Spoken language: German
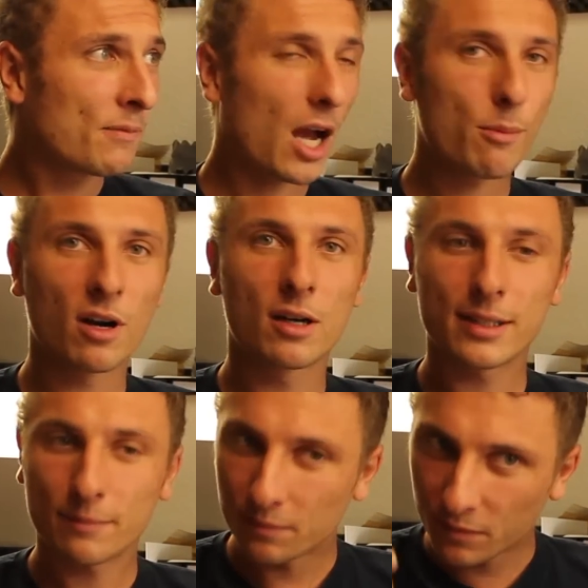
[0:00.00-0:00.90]
aber
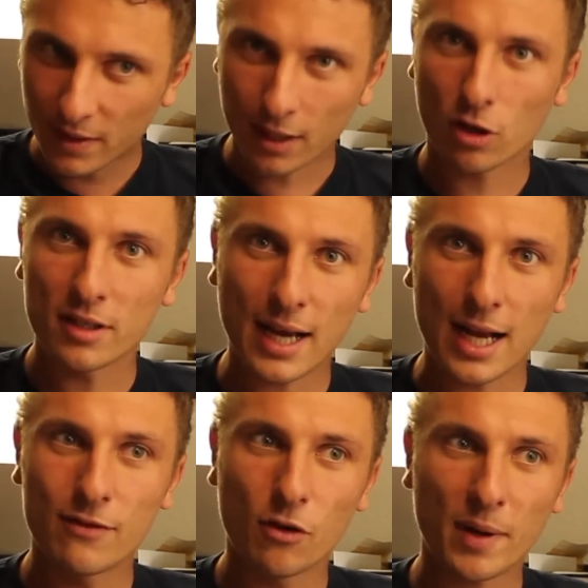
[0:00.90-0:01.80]
da könnt ihr
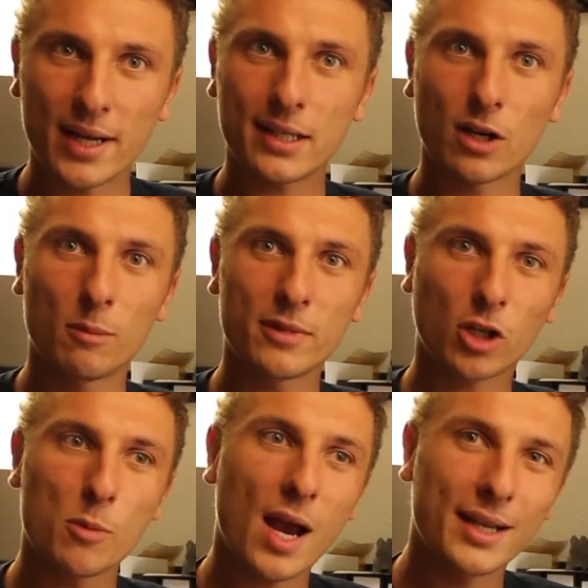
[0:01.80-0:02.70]
alle vorbeikommen, da
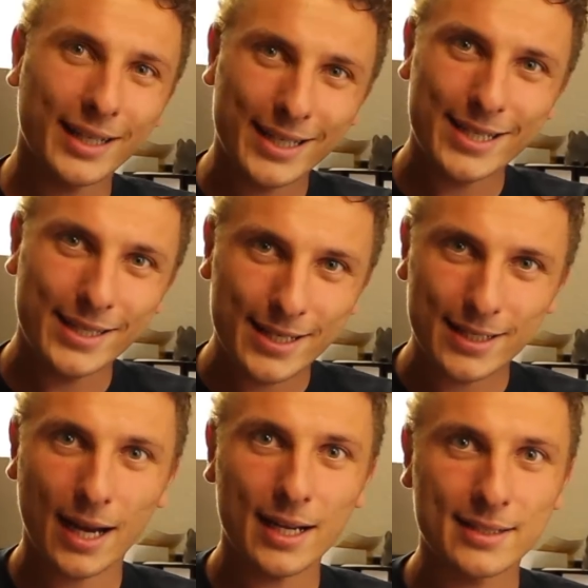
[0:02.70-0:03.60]
können wir einen richtig
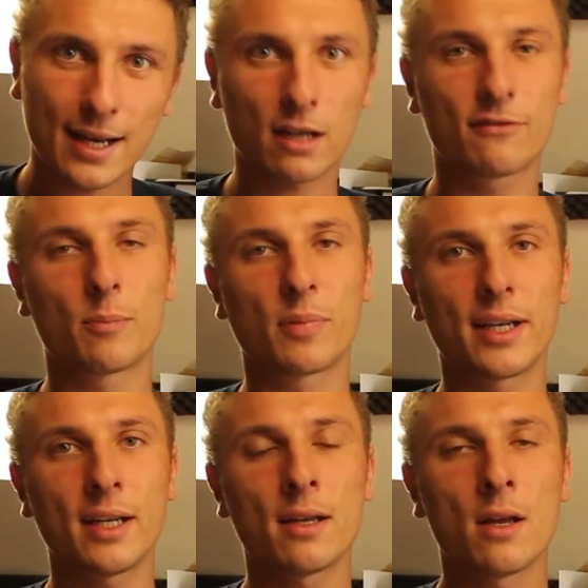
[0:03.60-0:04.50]
geilen Tag
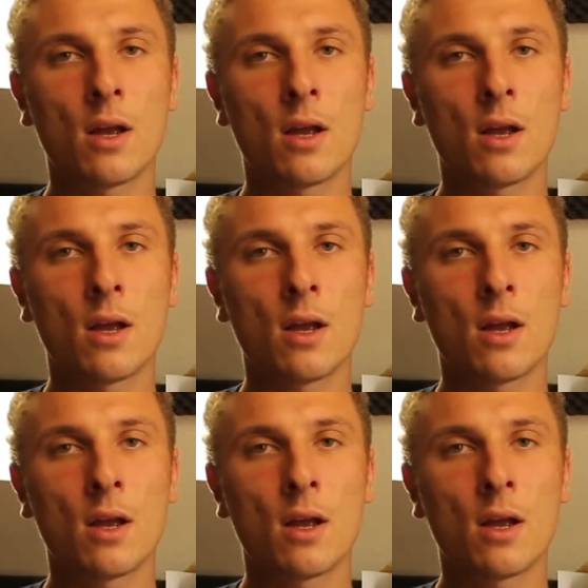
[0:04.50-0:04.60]
verbringen.